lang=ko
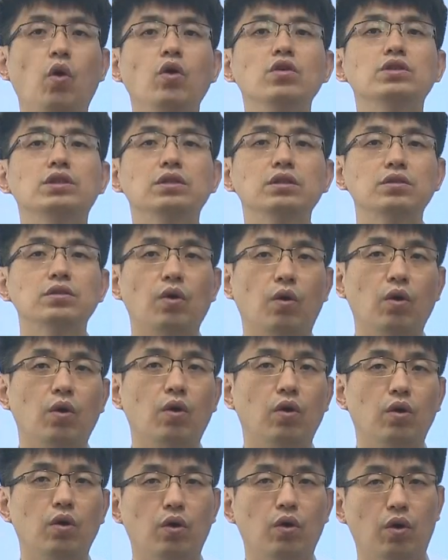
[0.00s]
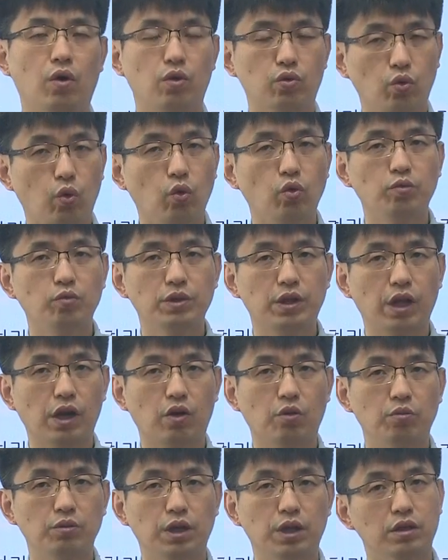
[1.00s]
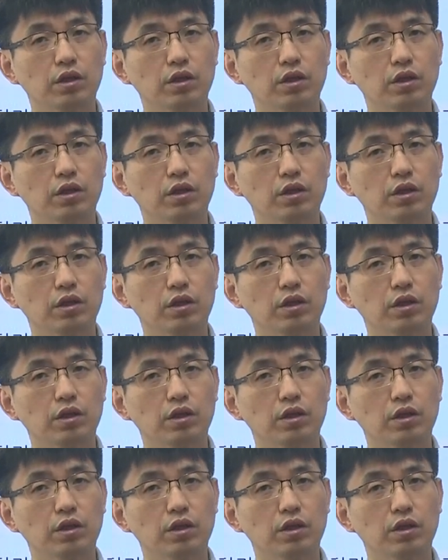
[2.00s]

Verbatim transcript: 훨씬 더 도움이 될 겁니다.